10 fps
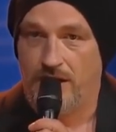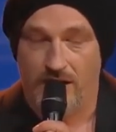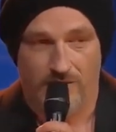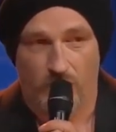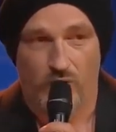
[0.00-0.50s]

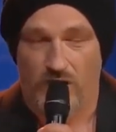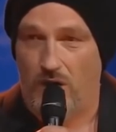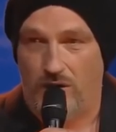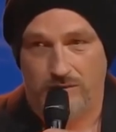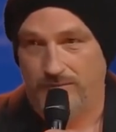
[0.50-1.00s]
In der Wohnung
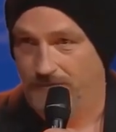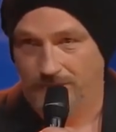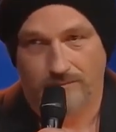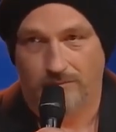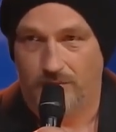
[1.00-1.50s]
rauchen,
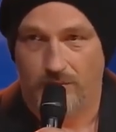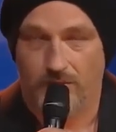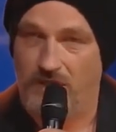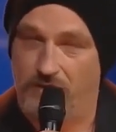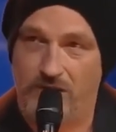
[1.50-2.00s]

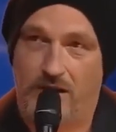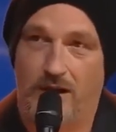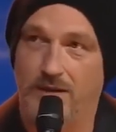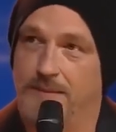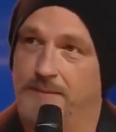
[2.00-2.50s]
also ich
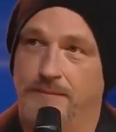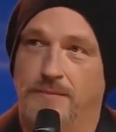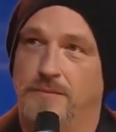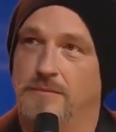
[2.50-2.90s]
kann